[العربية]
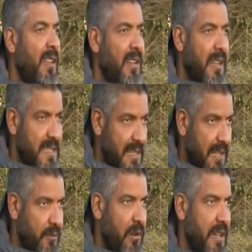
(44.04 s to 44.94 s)
نازل
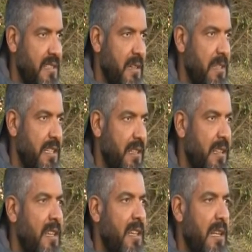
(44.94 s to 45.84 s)
عارف هو عايز يعمل ايه
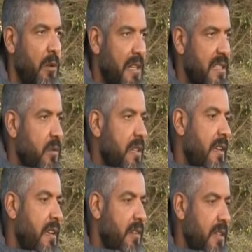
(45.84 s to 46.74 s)
لو نازل
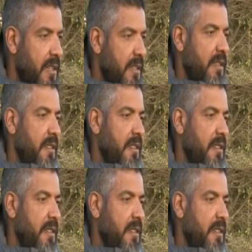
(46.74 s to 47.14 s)
وانا اوكي